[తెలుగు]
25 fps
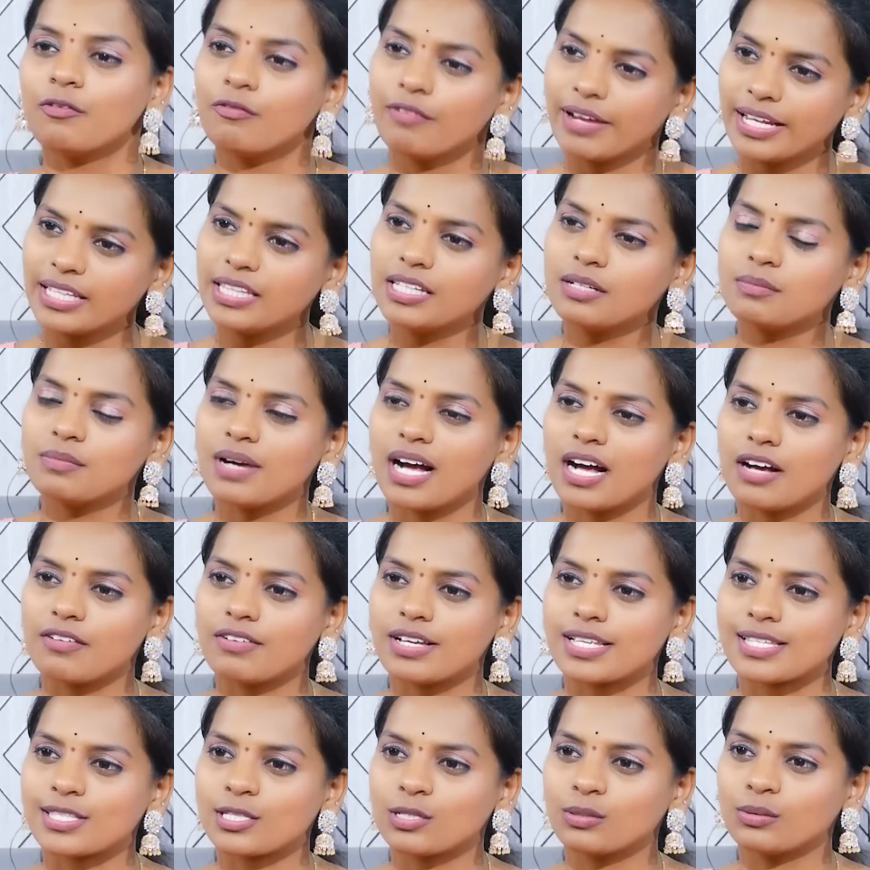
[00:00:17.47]
వేదిక్
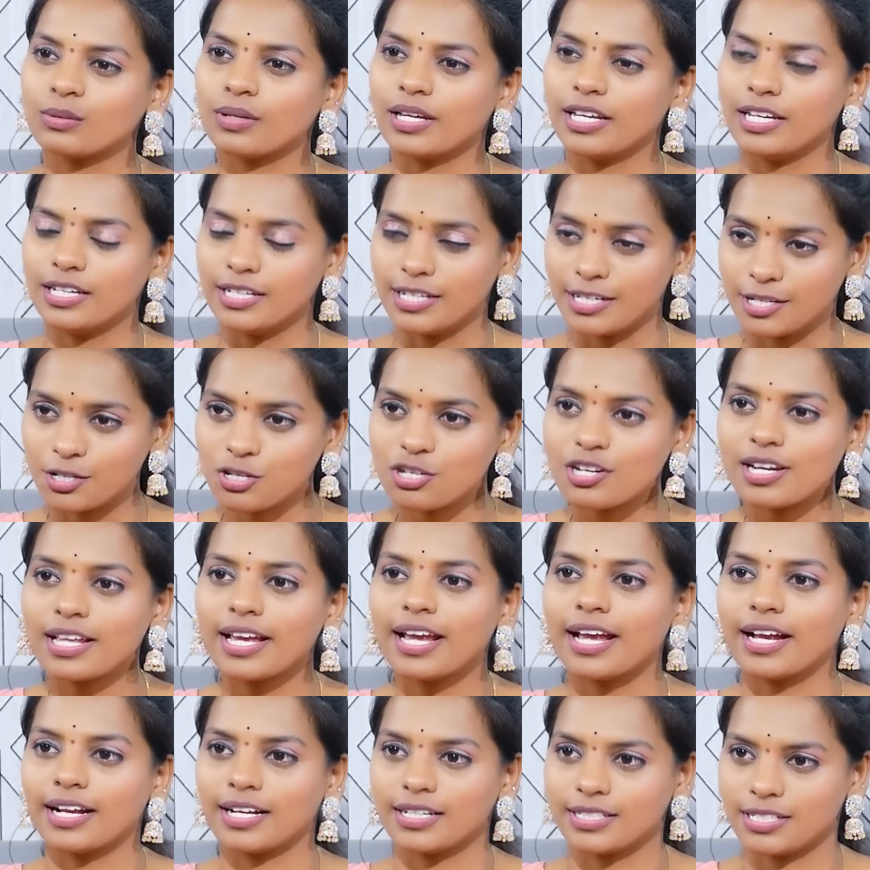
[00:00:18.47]
మహావాస్తు ఈ నిర్జల
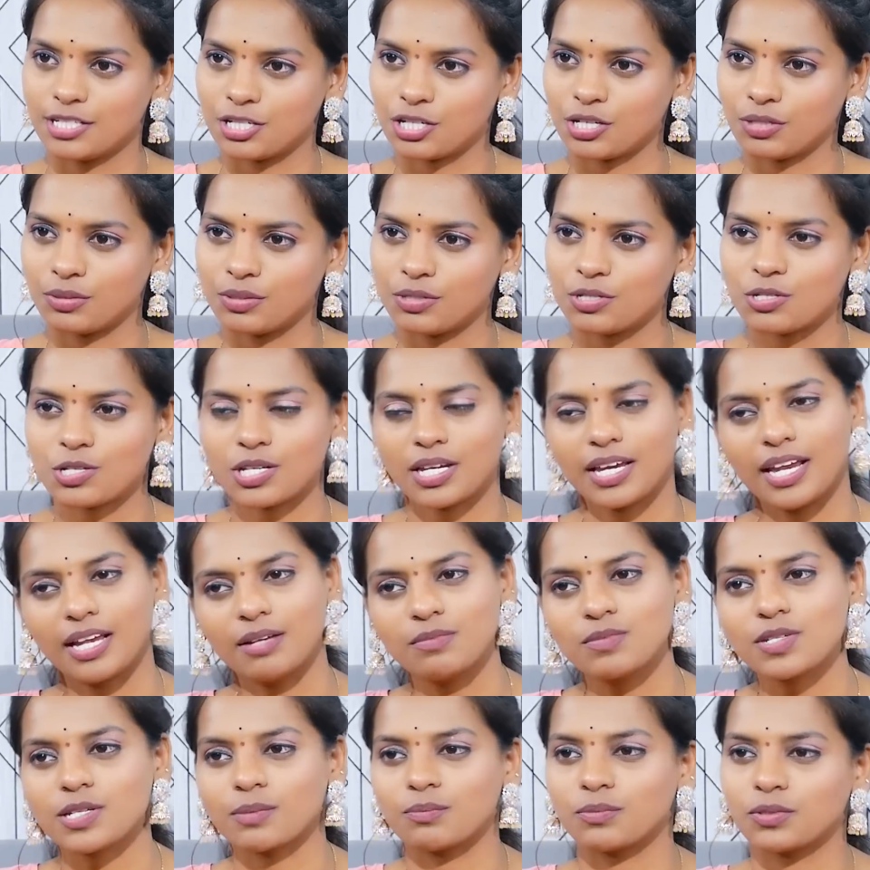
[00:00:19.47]
ఏకాదశి గురించి
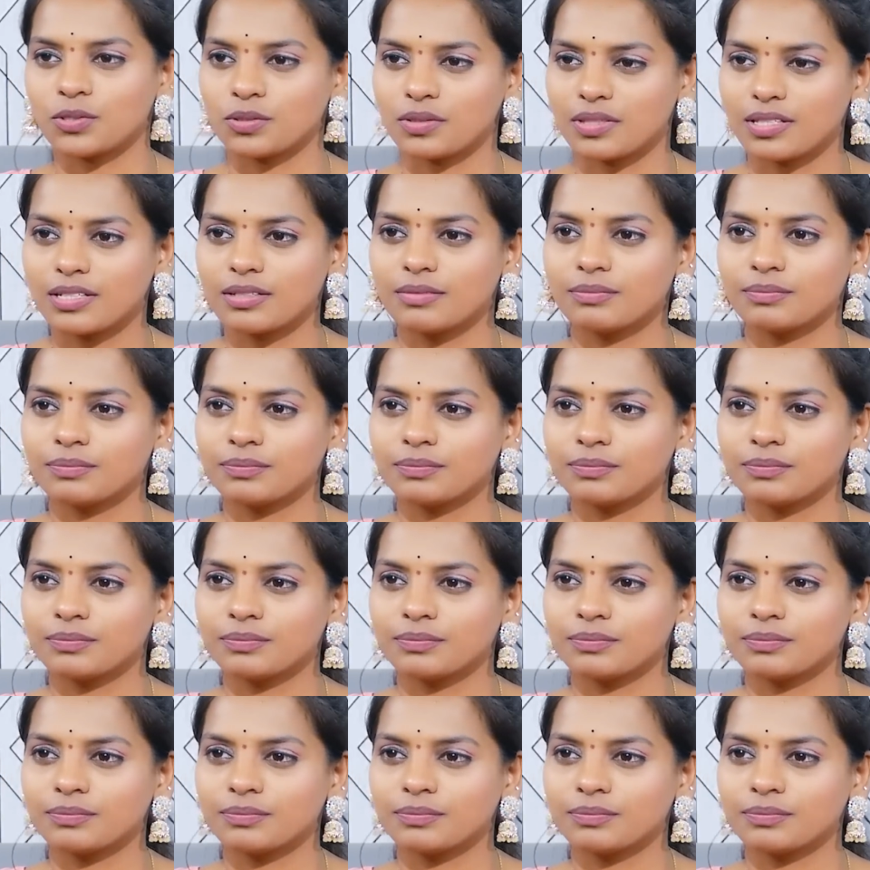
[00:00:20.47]
ఏం చెప్తుంది